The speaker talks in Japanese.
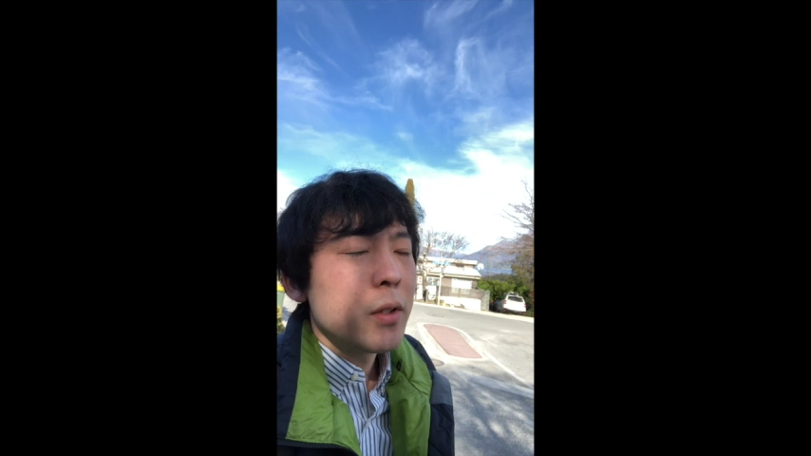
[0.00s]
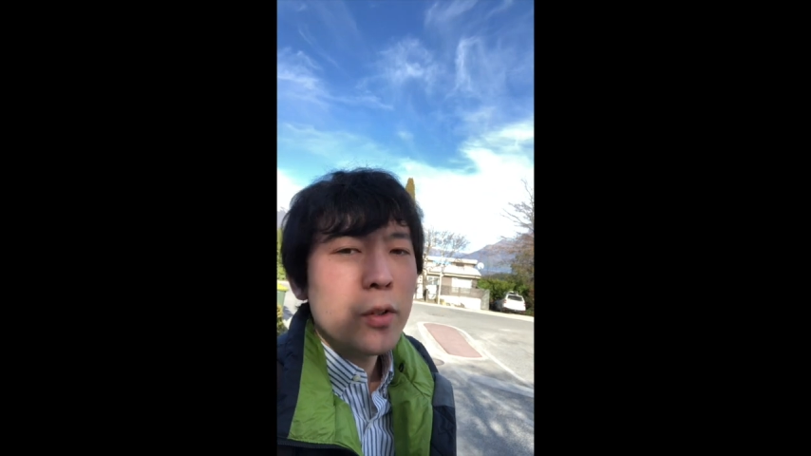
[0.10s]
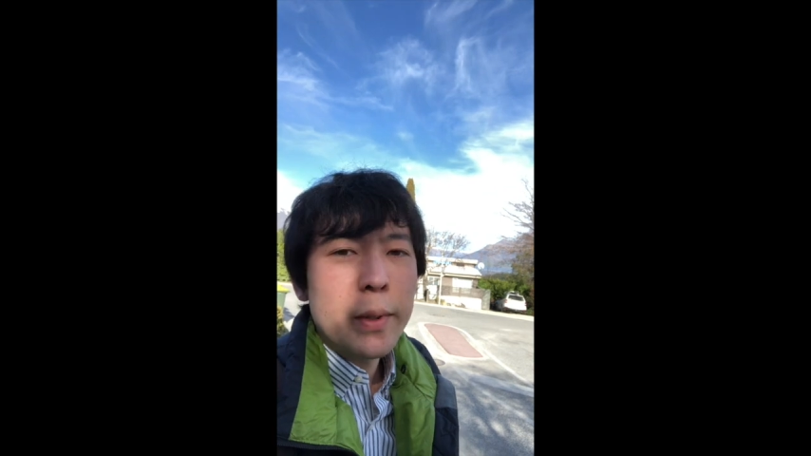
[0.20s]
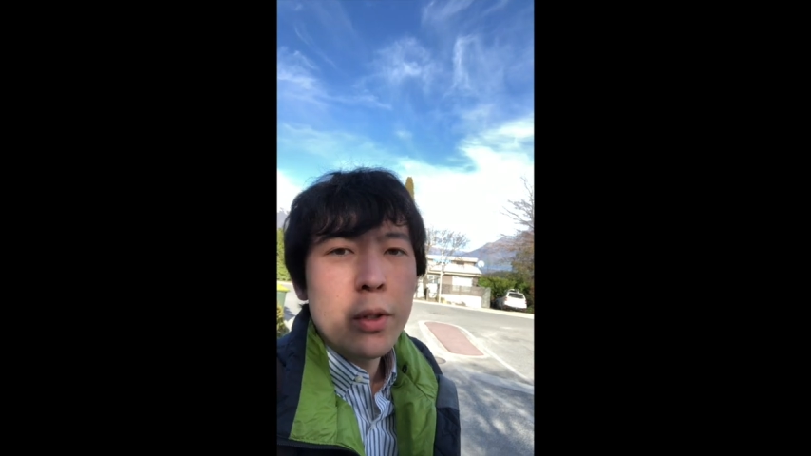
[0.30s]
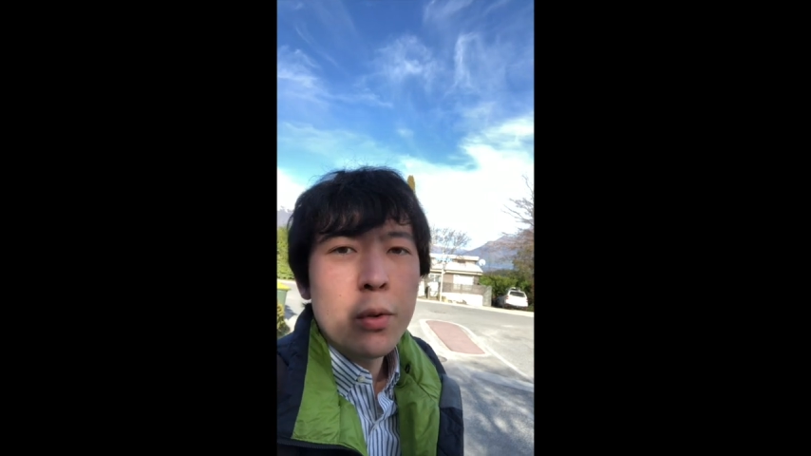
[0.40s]

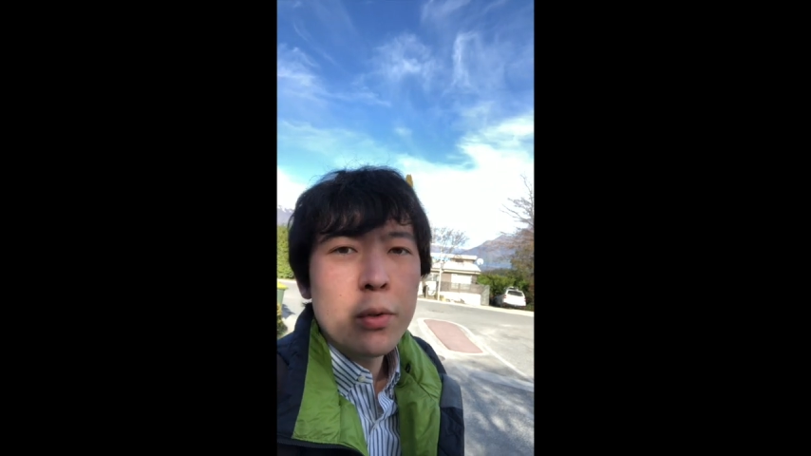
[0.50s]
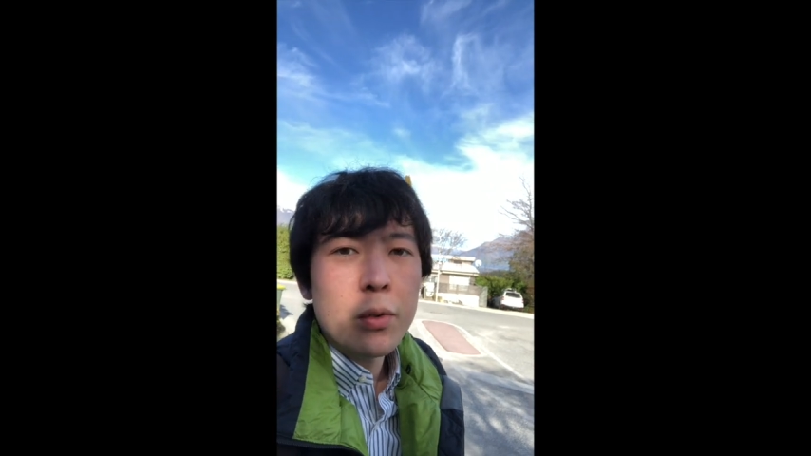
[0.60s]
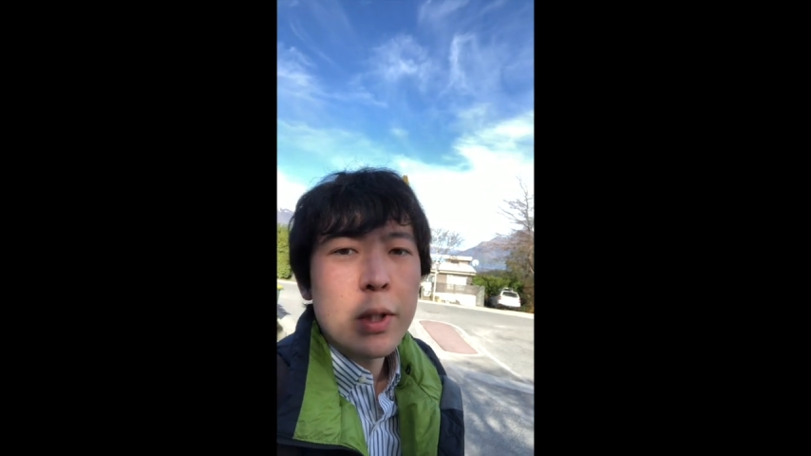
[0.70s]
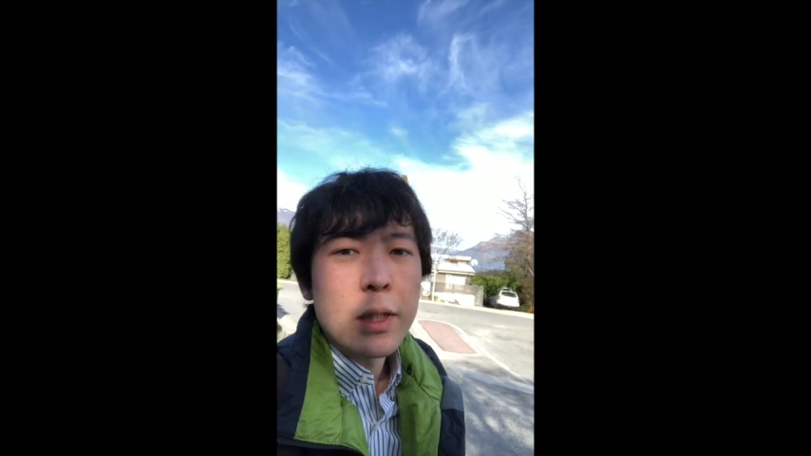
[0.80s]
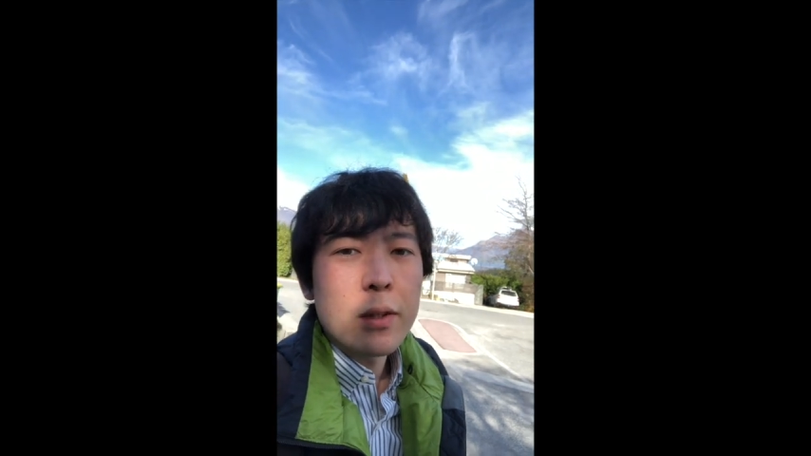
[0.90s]
例えば日本
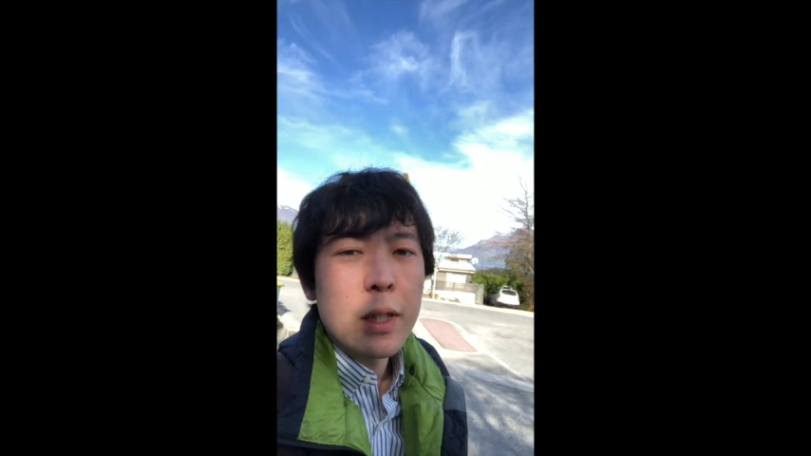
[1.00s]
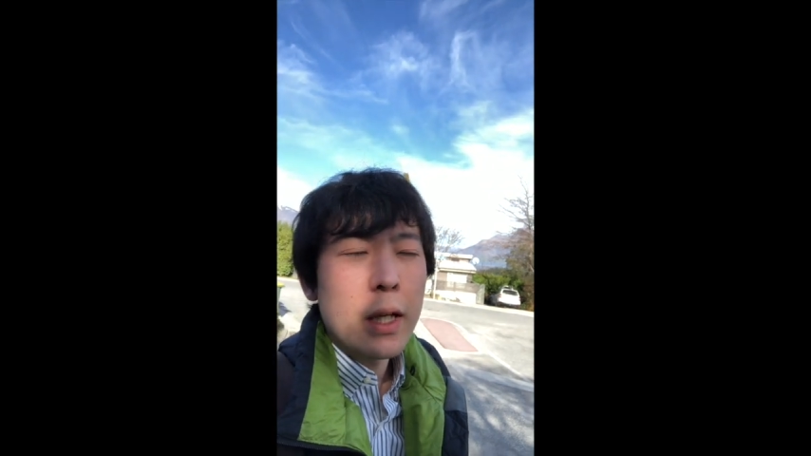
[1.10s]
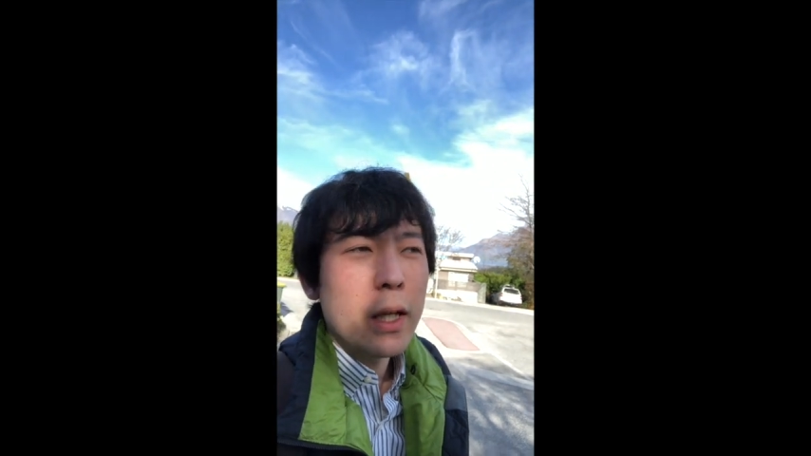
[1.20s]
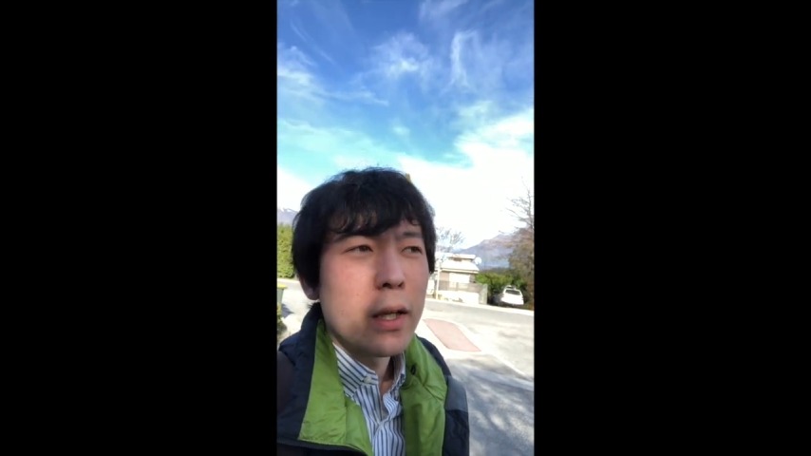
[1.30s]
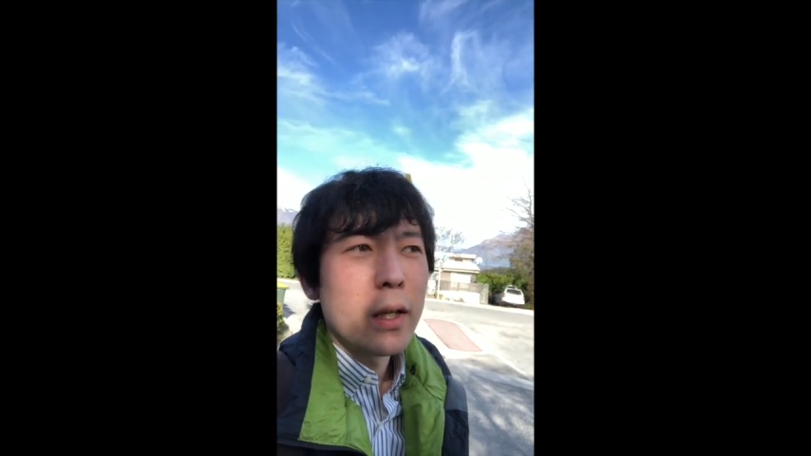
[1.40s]
とかっ
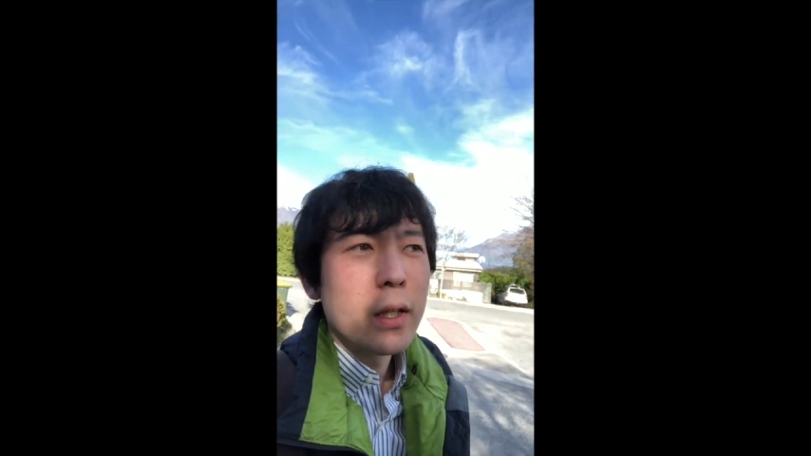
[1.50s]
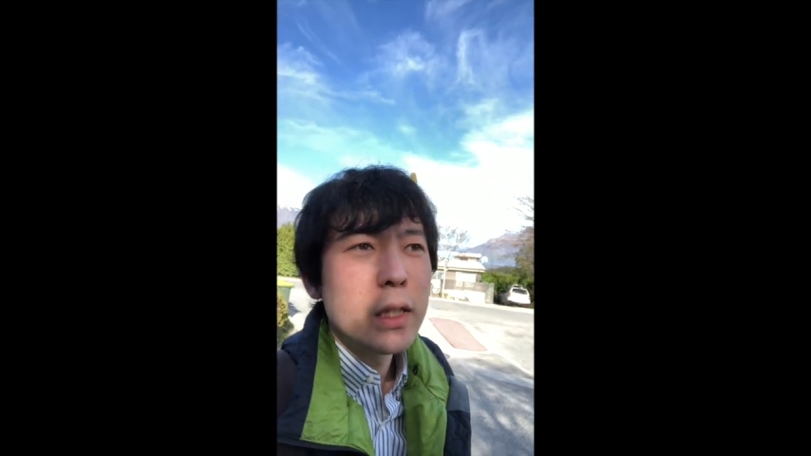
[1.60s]
て